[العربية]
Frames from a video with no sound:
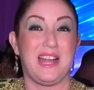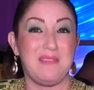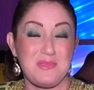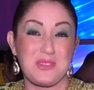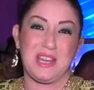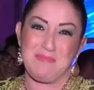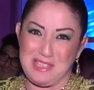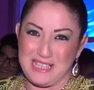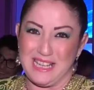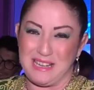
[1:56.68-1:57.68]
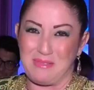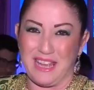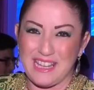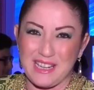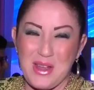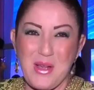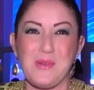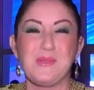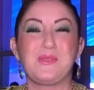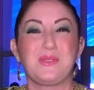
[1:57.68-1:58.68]
كل عام والشعب الجزائري بخير
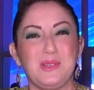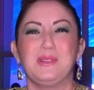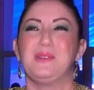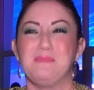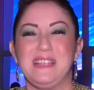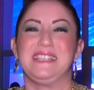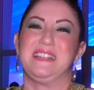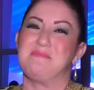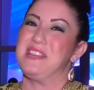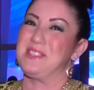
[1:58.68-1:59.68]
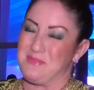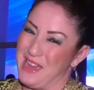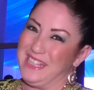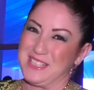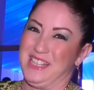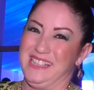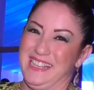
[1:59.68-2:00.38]
وكل الأمة الإسلامية جمعاء إن شاء